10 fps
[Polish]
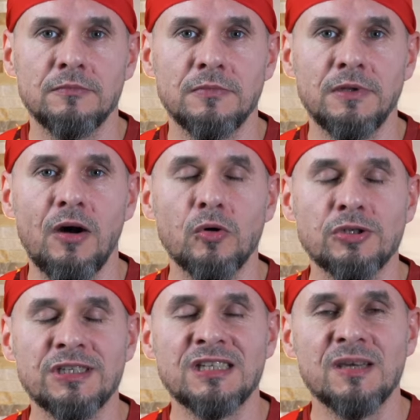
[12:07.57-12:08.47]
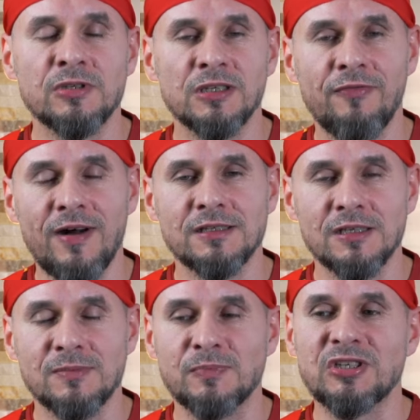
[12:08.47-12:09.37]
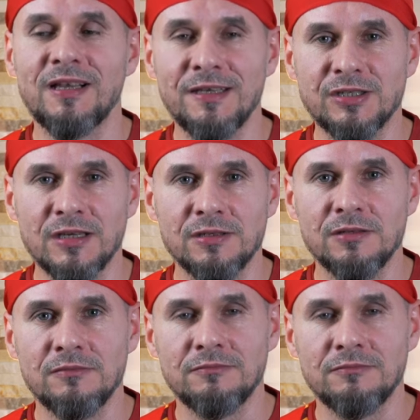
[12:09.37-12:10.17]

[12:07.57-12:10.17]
nauczyć się przetwarzać, przeliczać